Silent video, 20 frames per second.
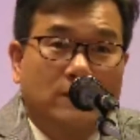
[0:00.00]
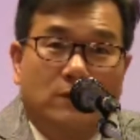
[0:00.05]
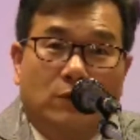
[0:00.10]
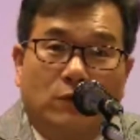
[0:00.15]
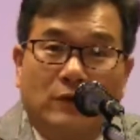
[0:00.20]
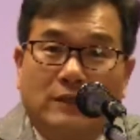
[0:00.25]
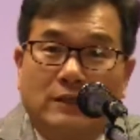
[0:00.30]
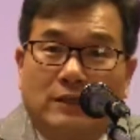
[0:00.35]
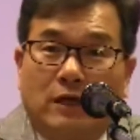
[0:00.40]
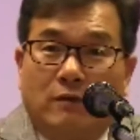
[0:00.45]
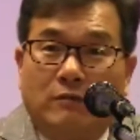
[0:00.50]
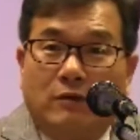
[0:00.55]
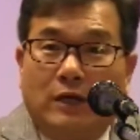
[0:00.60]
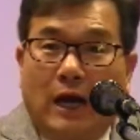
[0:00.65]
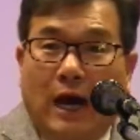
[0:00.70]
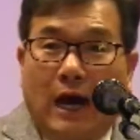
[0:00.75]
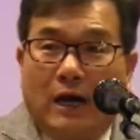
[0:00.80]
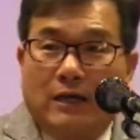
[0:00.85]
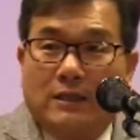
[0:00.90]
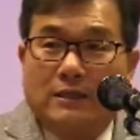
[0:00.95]
그래서
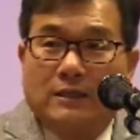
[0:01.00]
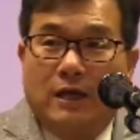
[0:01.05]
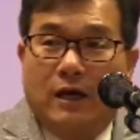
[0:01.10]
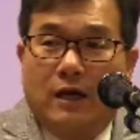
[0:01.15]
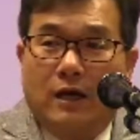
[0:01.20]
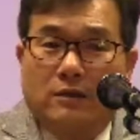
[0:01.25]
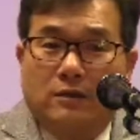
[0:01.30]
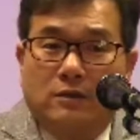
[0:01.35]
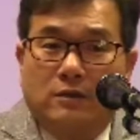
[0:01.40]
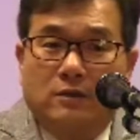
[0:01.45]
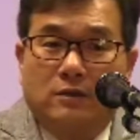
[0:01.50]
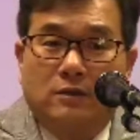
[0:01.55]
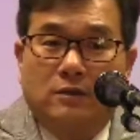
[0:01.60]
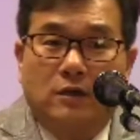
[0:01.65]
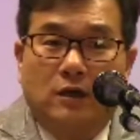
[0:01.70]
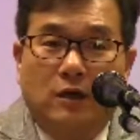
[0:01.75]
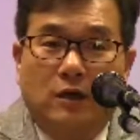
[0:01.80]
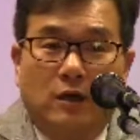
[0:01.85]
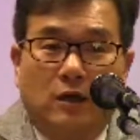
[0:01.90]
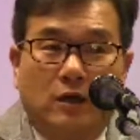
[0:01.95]
왜냐하면
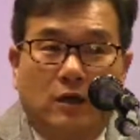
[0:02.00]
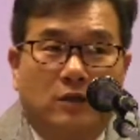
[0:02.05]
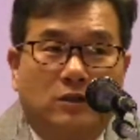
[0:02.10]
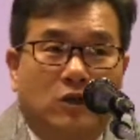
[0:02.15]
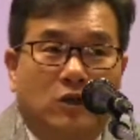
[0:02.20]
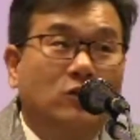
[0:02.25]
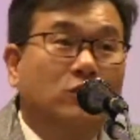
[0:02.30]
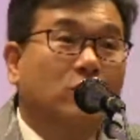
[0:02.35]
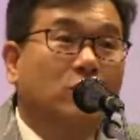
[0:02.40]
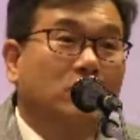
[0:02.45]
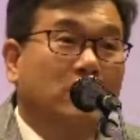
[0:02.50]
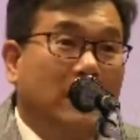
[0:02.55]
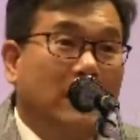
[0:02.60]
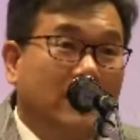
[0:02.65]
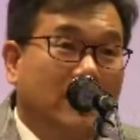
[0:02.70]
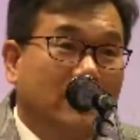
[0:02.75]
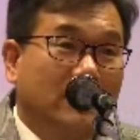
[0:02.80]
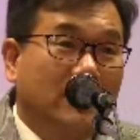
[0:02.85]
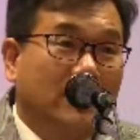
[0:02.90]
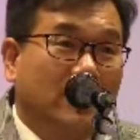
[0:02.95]
악창은 전염은
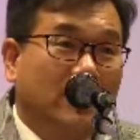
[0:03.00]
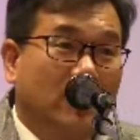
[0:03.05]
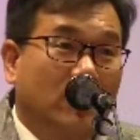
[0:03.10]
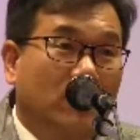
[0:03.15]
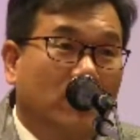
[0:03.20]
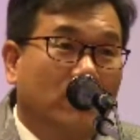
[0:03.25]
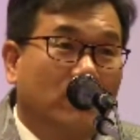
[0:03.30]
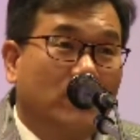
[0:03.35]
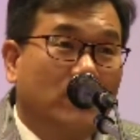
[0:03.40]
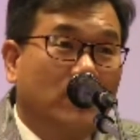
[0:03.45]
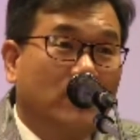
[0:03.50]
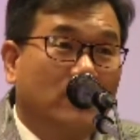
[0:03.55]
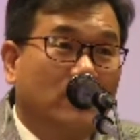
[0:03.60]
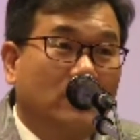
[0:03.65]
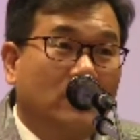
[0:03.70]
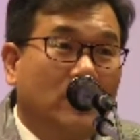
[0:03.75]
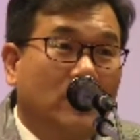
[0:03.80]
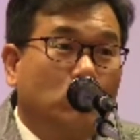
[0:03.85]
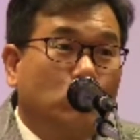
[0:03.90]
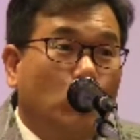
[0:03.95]
안 되잖아요.
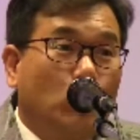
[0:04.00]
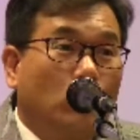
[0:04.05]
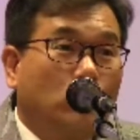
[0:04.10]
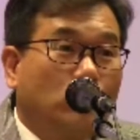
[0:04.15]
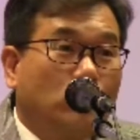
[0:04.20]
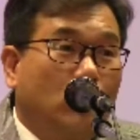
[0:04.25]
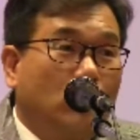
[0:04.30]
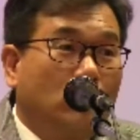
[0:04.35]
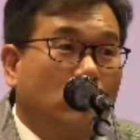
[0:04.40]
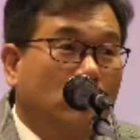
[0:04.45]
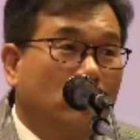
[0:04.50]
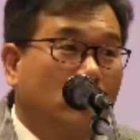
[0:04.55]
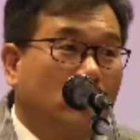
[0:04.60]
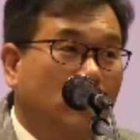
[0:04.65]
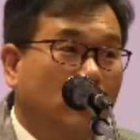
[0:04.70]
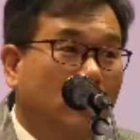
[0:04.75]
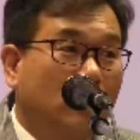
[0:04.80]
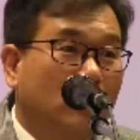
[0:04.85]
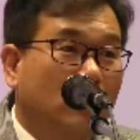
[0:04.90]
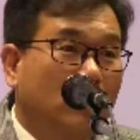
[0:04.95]
근데 이
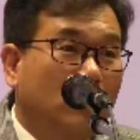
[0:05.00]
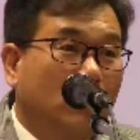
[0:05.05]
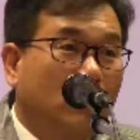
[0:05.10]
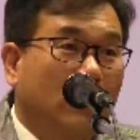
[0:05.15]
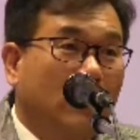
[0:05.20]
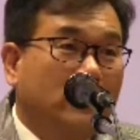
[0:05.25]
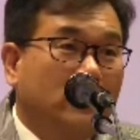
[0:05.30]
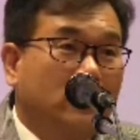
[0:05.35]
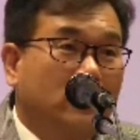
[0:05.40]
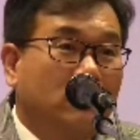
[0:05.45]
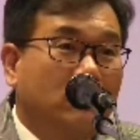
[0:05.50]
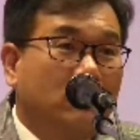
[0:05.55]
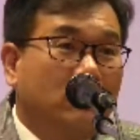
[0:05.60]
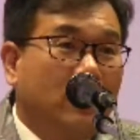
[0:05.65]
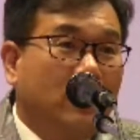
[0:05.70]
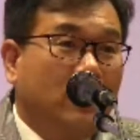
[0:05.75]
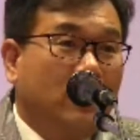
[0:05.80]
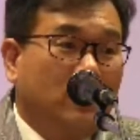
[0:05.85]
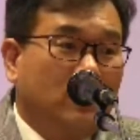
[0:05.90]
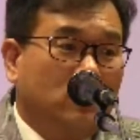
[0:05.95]
독종은 똑같이
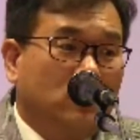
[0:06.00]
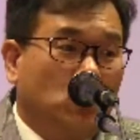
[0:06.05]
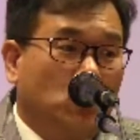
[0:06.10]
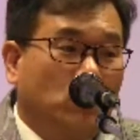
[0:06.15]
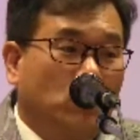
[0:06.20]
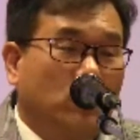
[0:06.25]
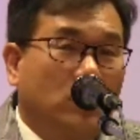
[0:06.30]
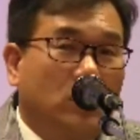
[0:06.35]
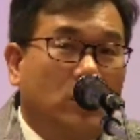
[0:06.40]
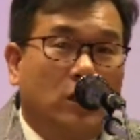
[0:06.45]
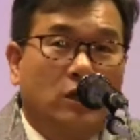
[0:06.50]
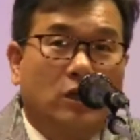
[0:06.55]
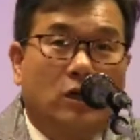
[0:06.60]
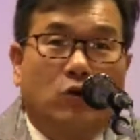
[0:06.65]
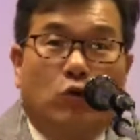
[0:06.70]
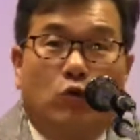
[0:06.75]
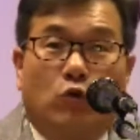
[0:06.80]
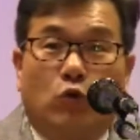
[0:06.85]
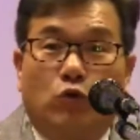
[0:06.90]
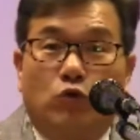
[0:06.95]
막 종기가
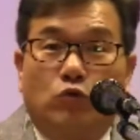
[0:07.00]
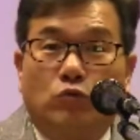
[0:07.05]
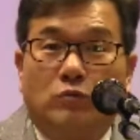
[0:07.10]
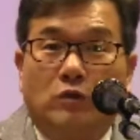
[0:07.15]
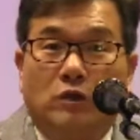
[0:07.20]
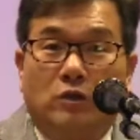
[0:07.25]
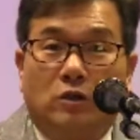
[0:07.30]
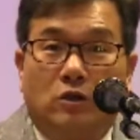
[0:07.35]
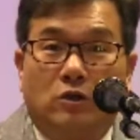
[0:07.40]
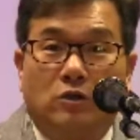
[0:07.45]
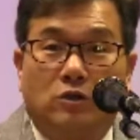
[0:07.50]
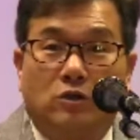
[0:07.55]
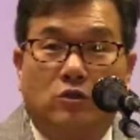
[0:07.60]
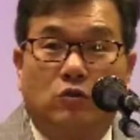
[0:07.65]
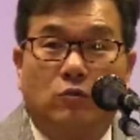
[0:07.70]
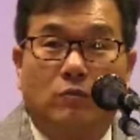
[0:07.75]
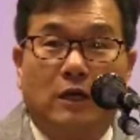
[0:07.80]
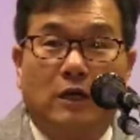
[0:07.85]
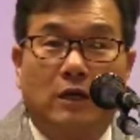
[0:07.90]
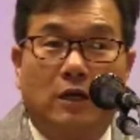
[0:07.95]
나고 고름이
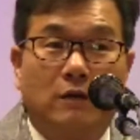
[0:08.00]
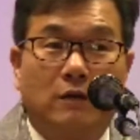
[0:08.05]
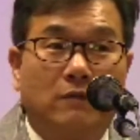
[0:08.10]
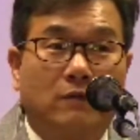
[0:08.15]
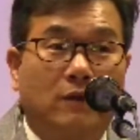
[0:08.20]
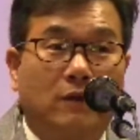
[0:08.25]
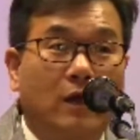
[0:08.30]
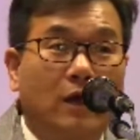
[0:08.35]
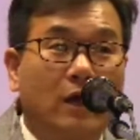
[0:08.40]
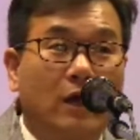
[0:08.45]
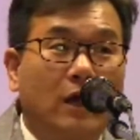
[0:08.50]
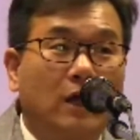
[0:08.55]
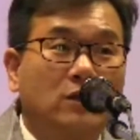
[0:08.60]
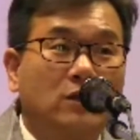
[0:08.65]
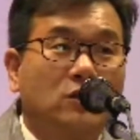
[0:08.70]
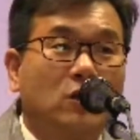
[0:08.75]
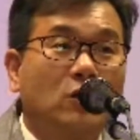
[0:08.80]
터지고 막 하는데